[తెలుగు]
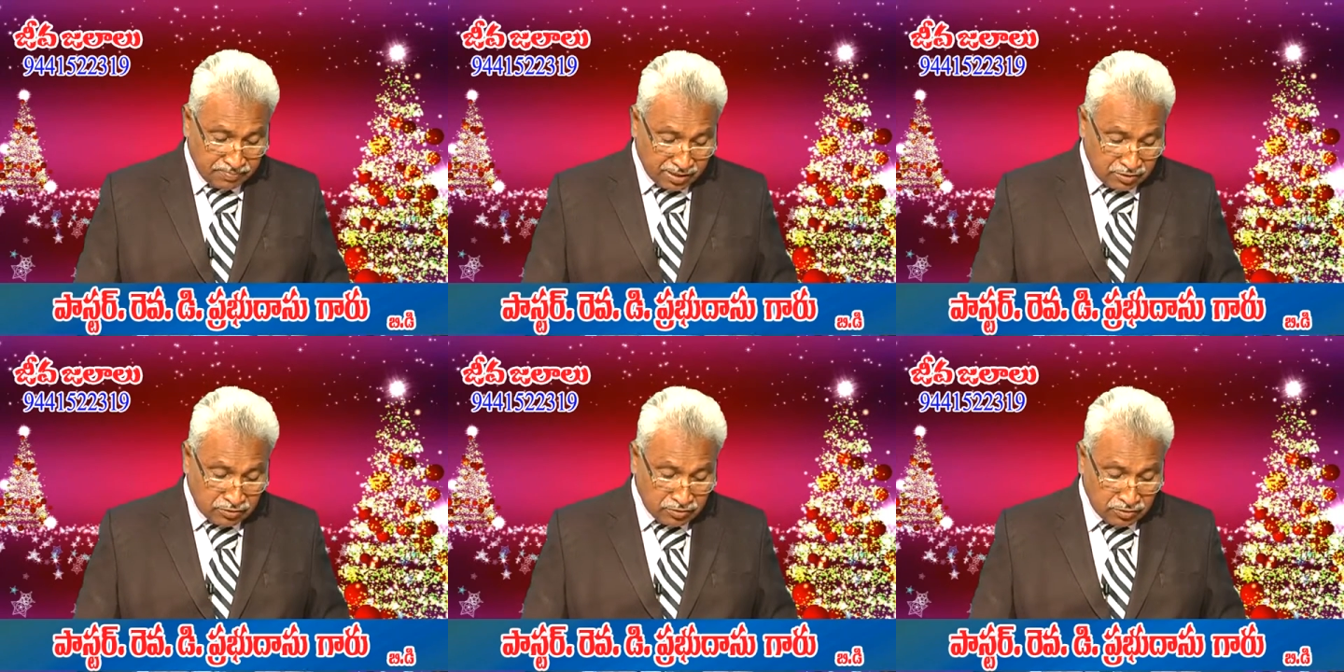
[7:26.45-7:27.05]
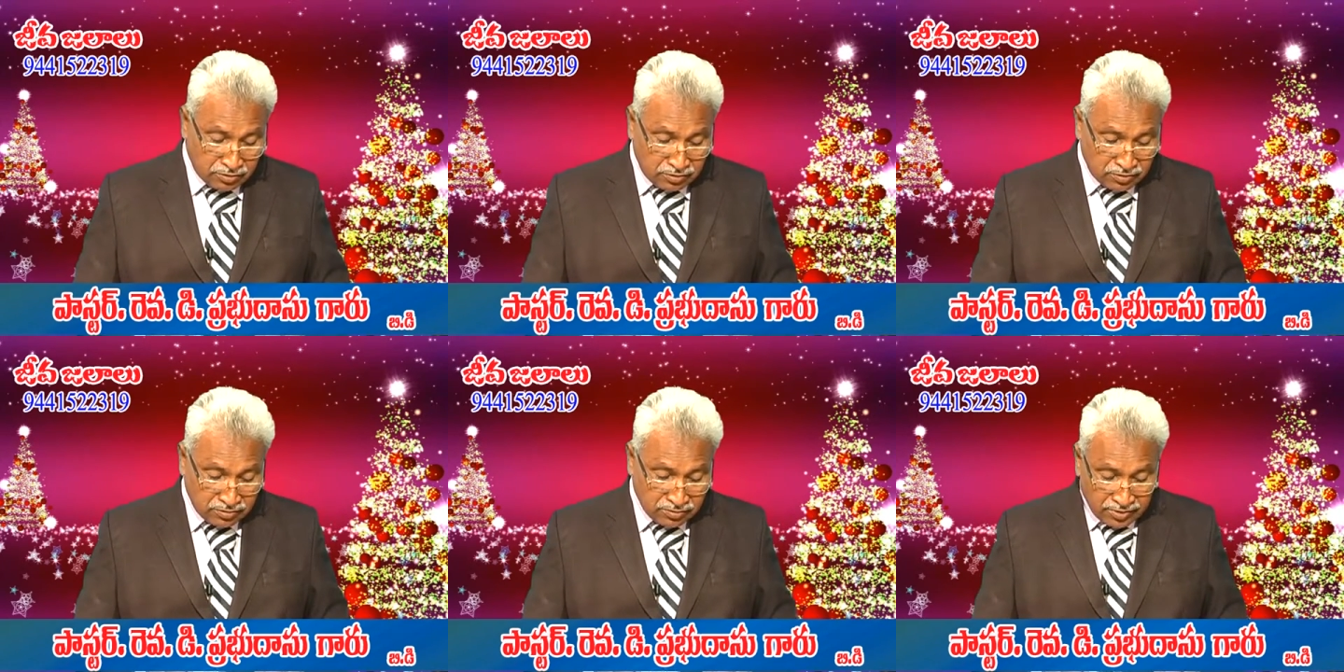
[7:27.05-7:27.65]
పదకొండులో
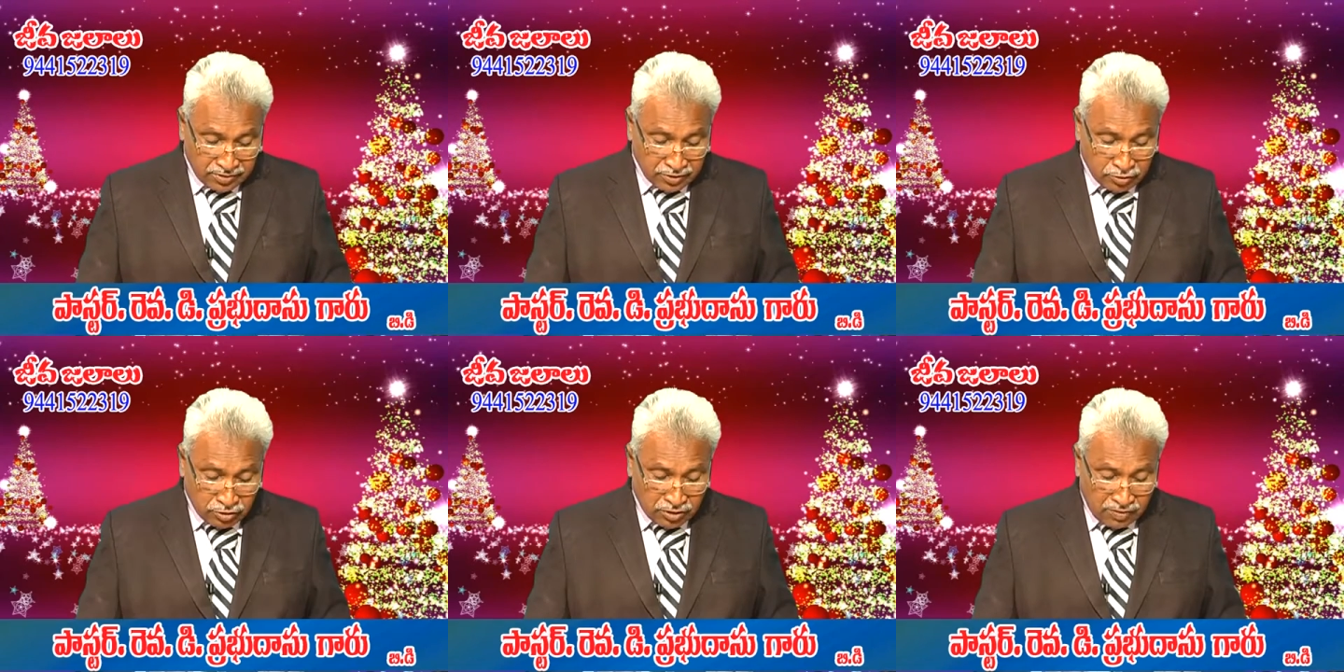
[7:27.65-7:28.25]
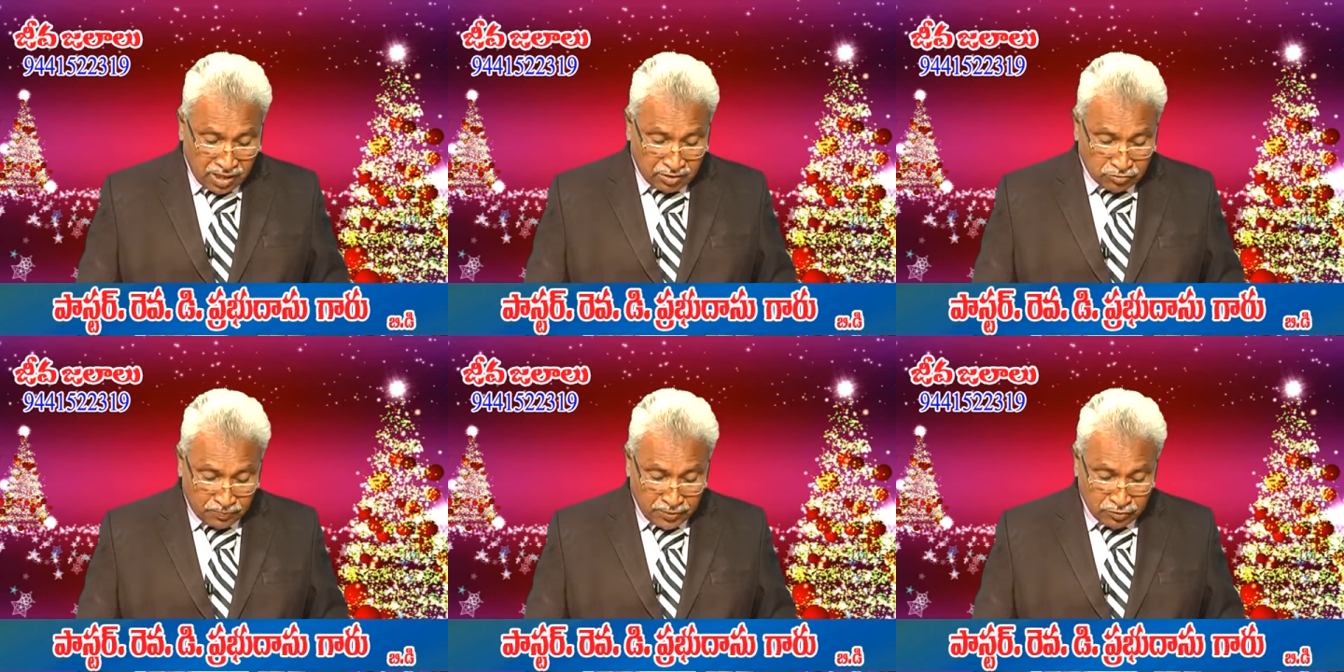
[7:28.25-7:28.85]
యహోవా
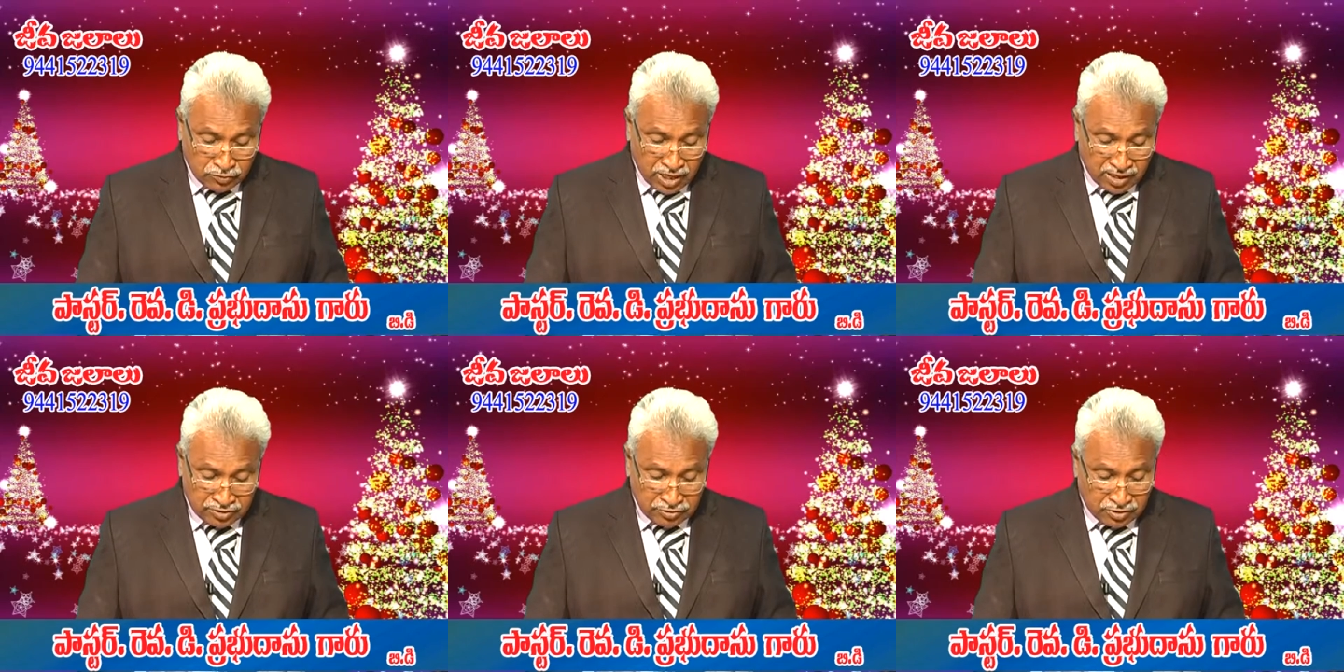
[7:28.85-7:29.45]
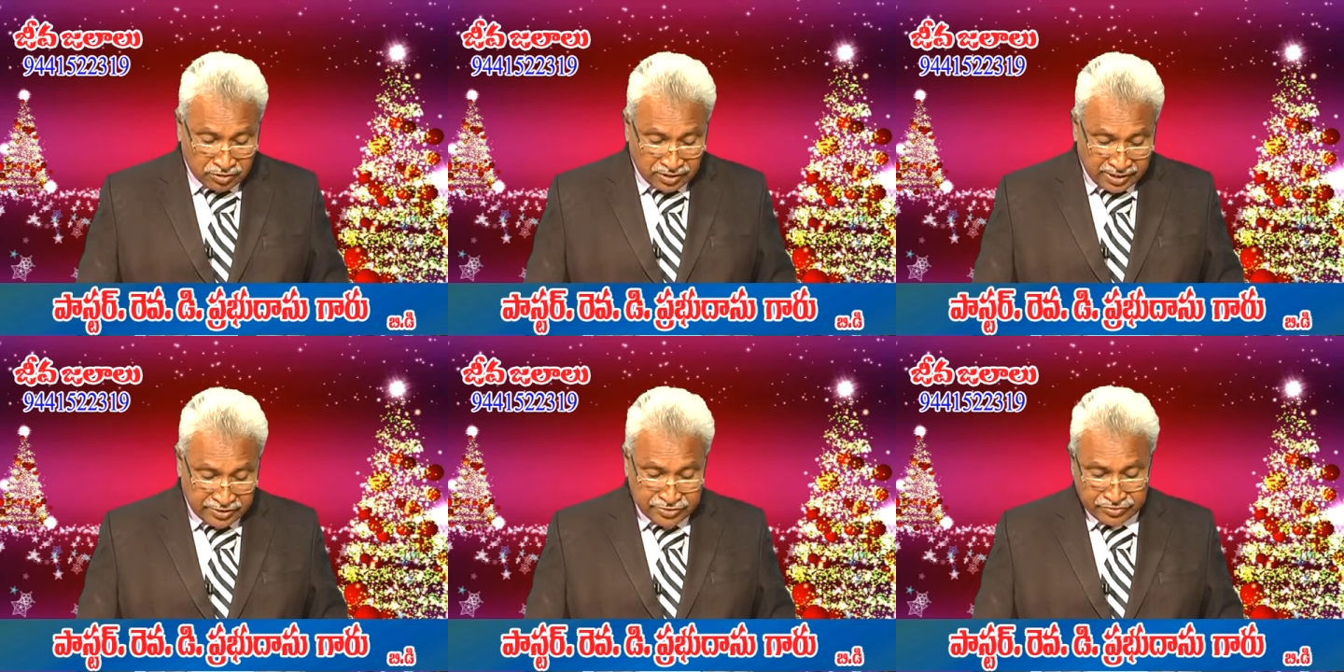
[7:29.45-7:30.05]
కృపయు ఘనతయు
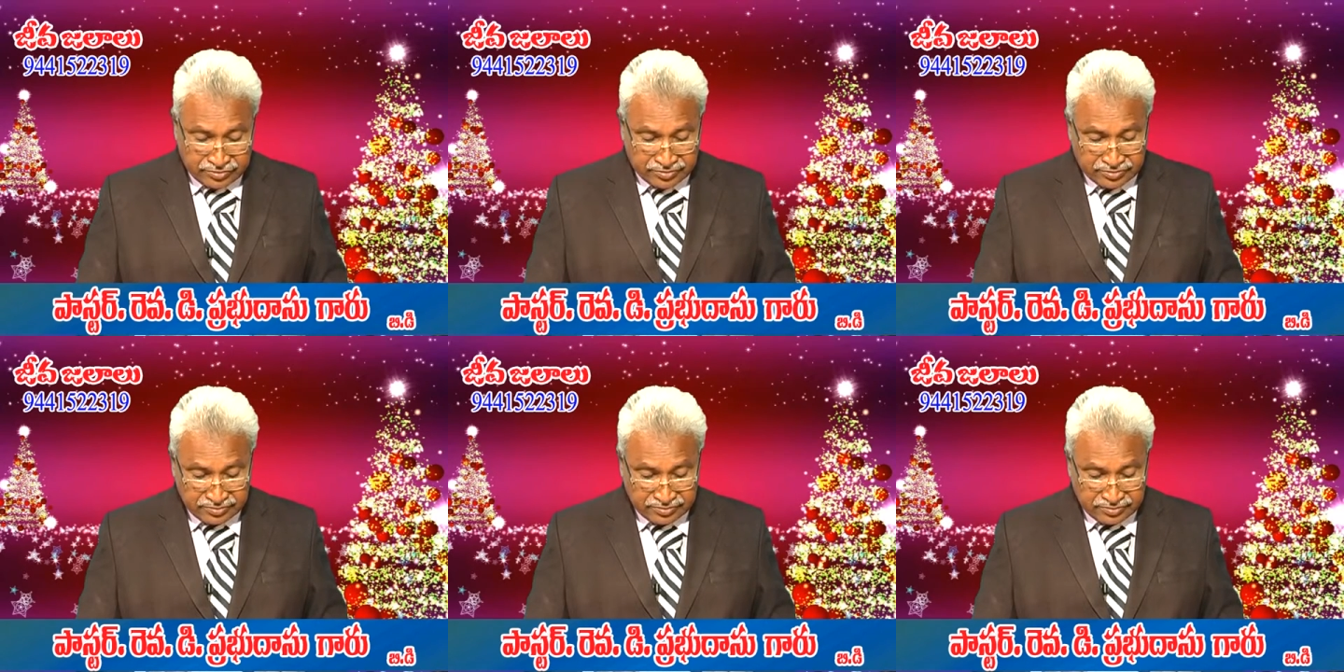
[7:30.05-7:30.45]
అనుగ్రహించును